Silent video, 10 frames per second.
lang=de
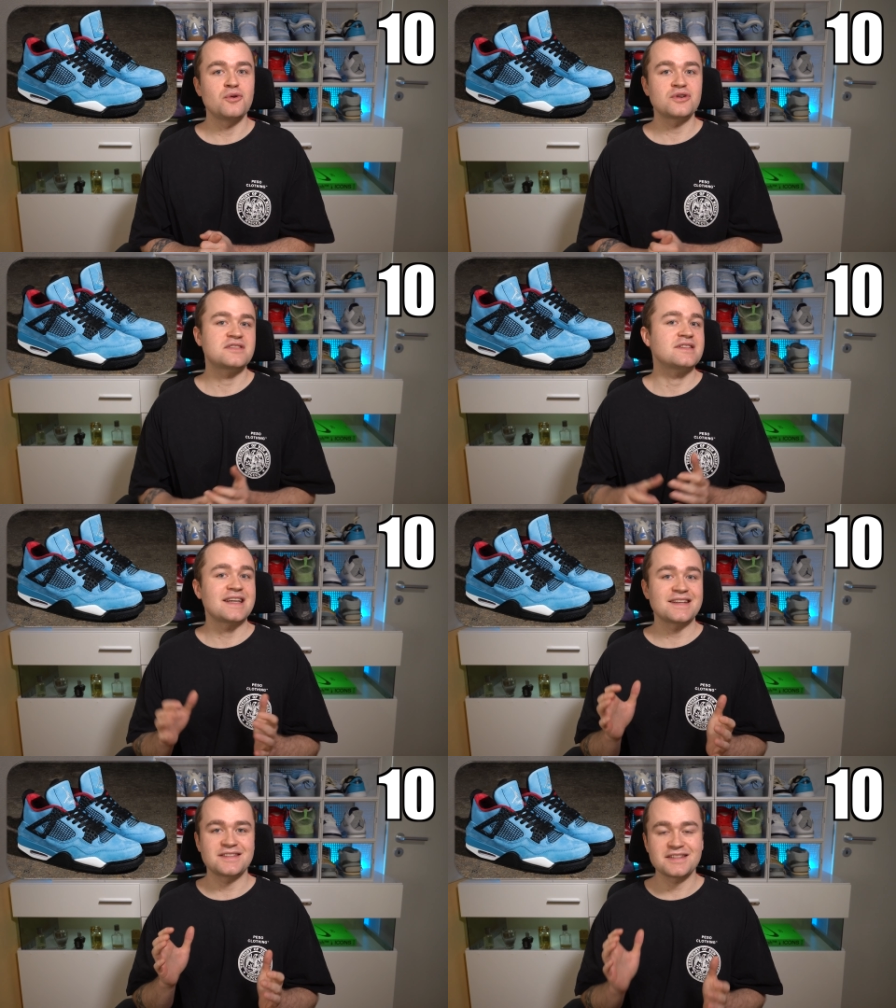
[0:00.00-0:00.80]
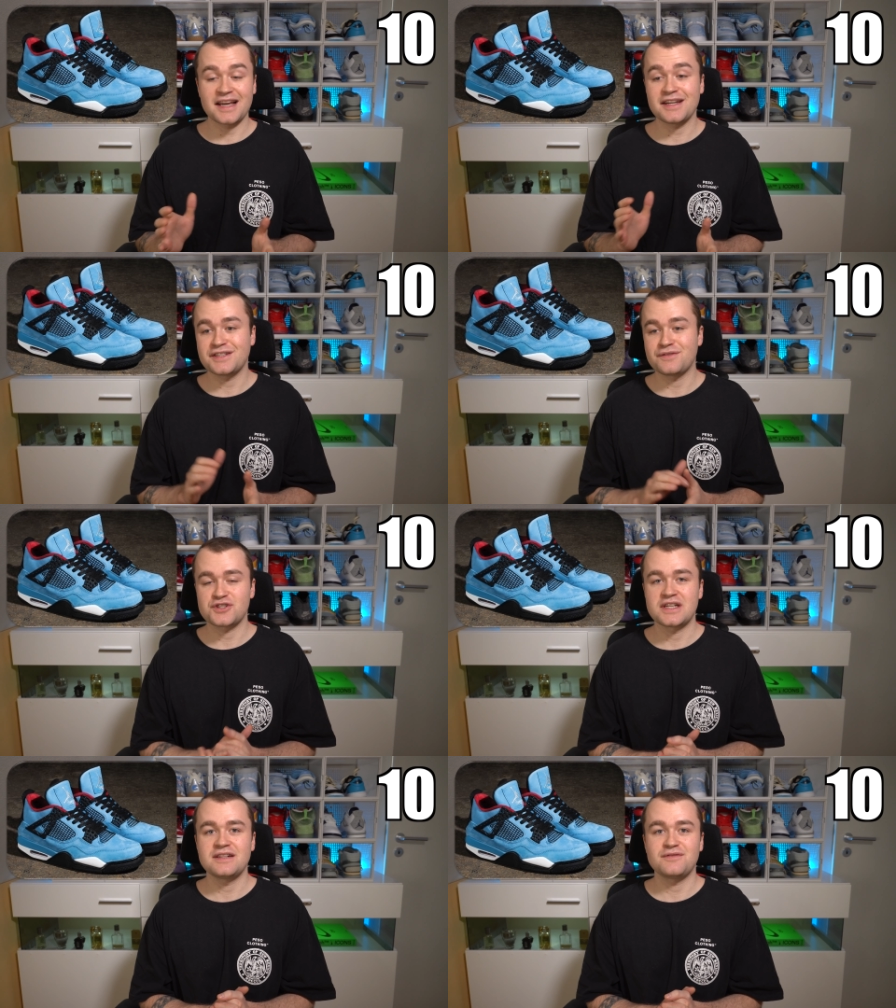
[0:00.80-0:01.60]
guckt, der sieht relativ
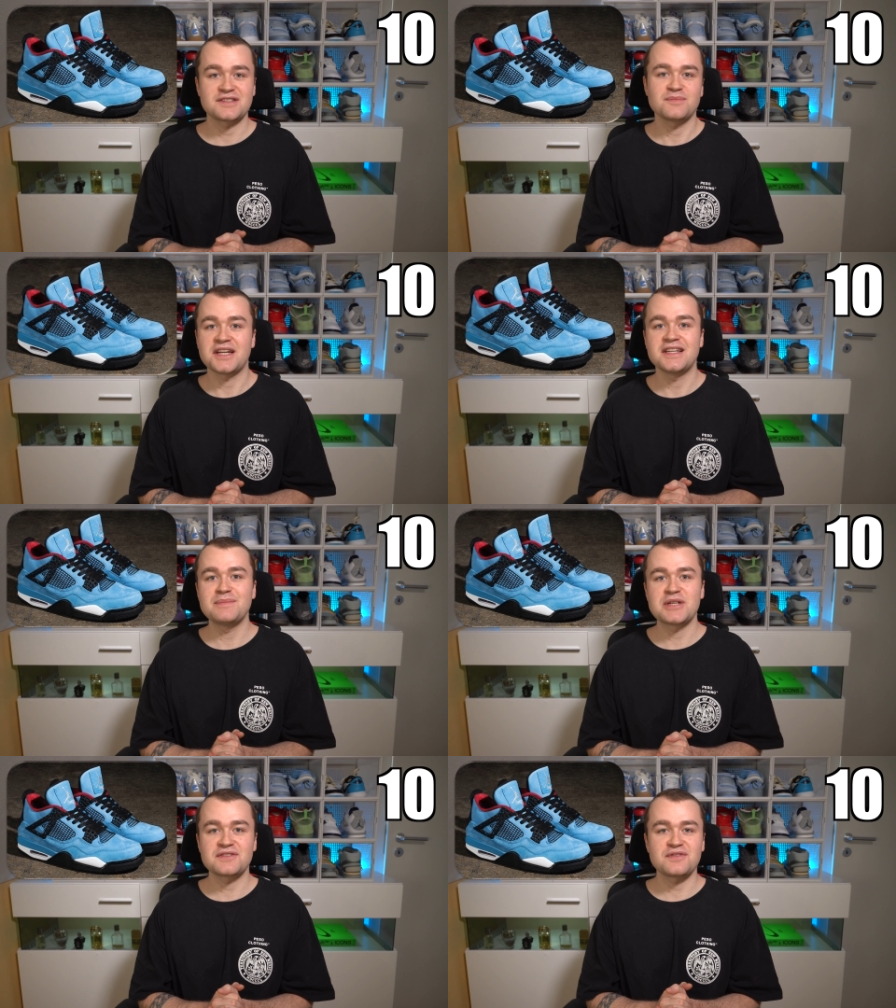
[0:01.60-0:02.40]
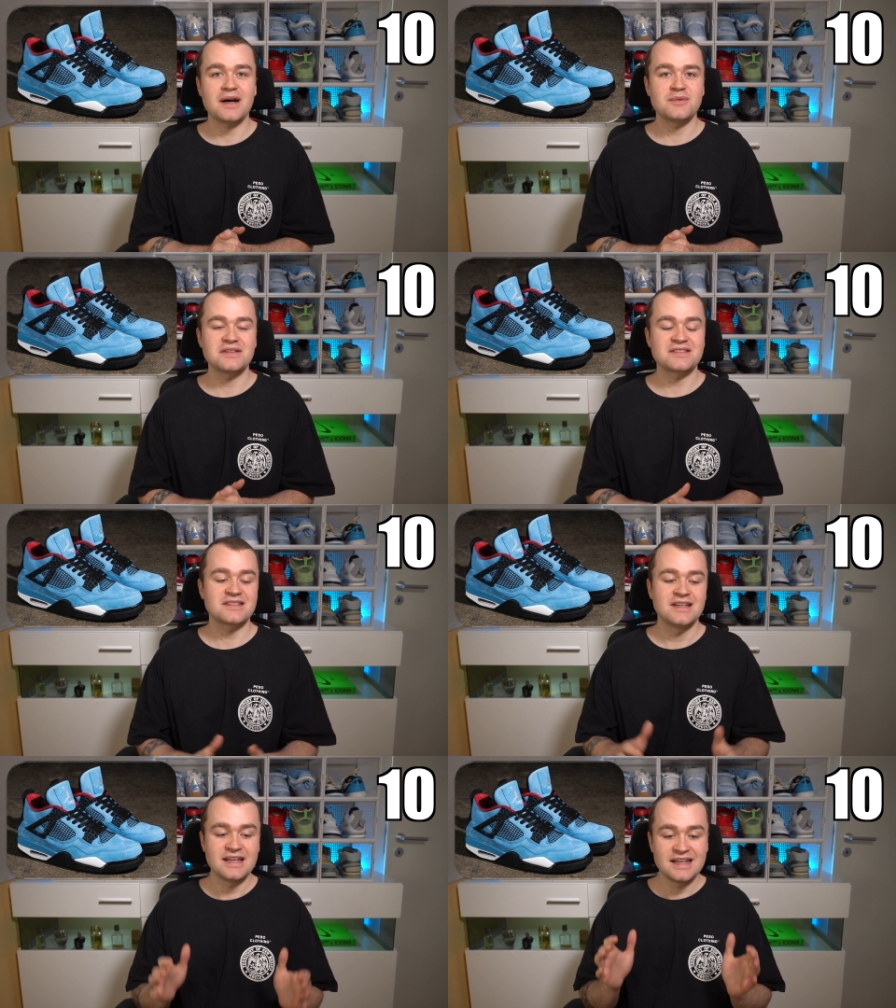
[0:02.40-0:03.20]
schnell, was meine Lieblingsfarbe ist.